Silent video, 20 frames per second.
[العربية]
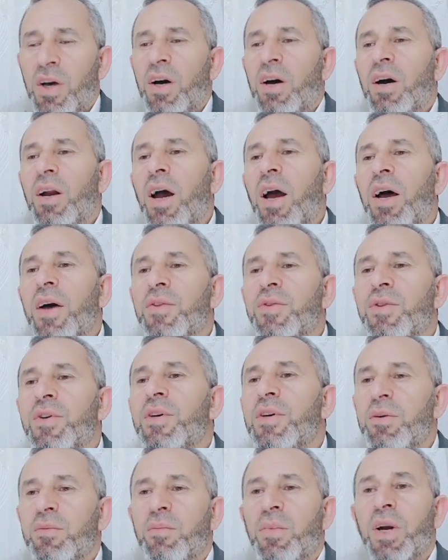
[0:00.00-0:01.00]
راح
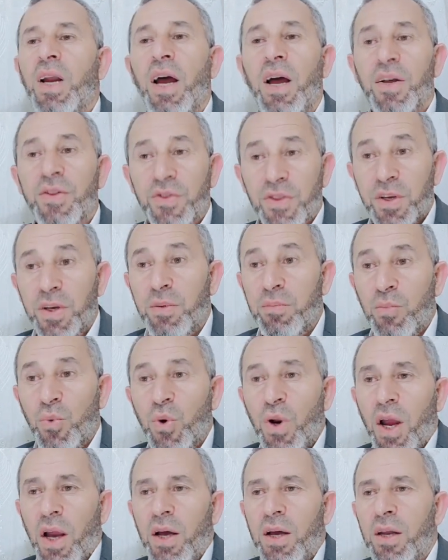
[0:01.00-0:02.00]
تطيب راح تطيب مو
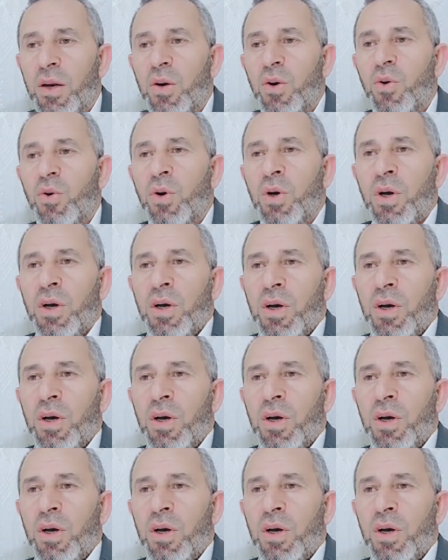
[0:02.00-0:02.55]
راح انه